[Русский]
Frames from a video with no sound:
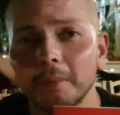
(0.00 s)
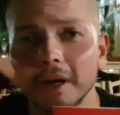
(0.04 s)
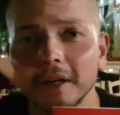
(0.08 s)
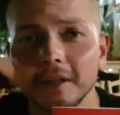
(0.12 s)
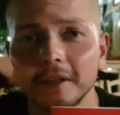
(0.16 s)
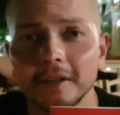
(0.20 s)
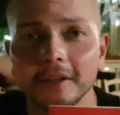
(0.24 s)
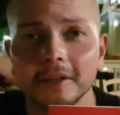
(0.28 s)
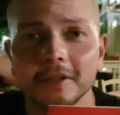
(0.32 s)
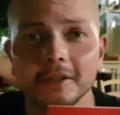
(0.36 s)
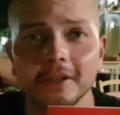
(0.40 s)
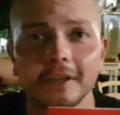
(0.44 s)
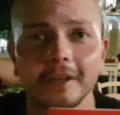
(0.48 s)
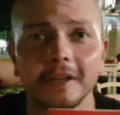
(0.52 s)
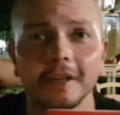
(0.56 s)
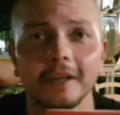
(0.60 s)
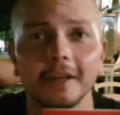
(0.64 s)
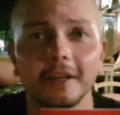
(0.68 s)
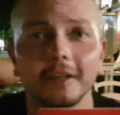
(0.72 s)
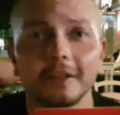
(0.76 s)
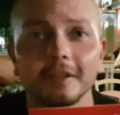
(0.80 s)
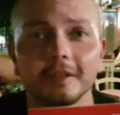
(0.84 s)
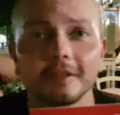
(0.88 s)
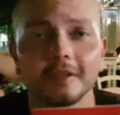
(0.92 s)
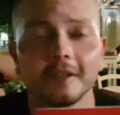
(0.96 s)
пятница, и
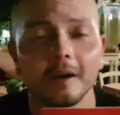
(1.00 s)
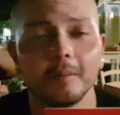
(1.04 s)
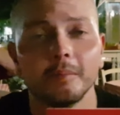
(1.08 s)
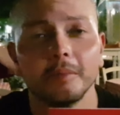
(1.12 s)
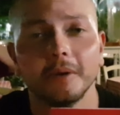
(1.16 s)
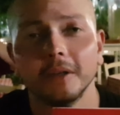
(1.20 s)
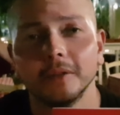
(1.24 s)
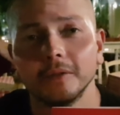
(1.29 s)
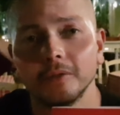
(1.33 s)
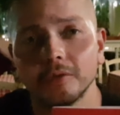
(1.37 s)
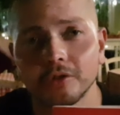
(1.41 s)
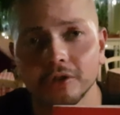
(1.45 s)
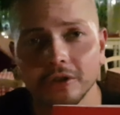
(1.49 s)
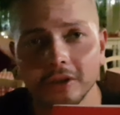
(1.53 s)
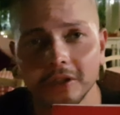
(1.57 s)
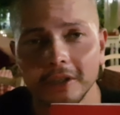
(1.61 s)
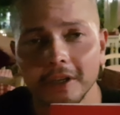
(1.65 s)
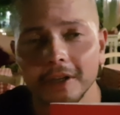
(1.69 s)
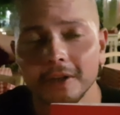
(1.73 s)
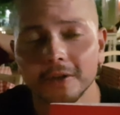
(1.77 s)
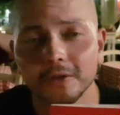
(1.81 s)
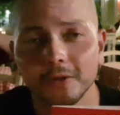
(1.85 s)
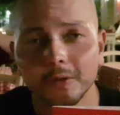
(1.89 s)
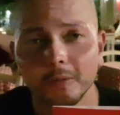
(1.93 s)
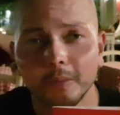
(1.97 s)
это самый лучший
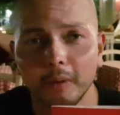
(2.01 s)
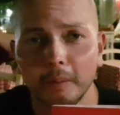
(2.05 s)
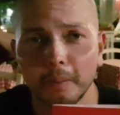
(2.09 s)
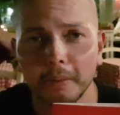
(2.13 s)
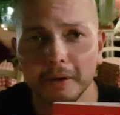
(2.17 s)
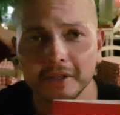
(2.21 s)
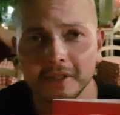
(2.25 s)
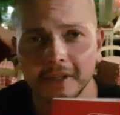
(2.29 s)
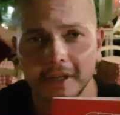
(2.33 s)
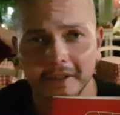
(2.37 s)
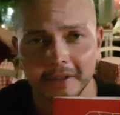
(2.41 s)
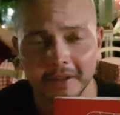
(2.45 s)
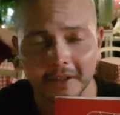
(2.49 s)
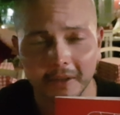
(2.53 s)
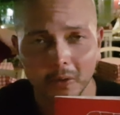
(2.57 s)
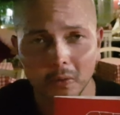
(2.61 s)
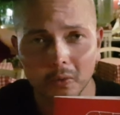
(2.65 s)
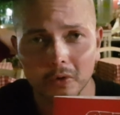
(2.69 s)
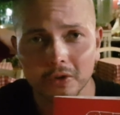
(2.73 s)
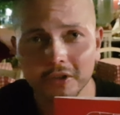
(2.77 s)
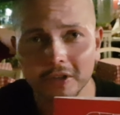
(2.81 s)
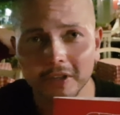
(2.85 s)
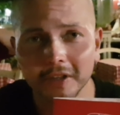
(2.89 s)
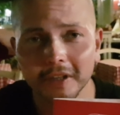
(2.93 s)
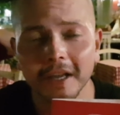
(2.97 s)
день, чтобы опоздать на
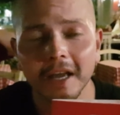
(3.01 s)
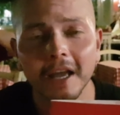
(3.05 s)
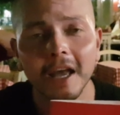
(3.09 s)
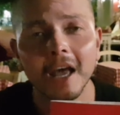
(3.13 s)
ужин.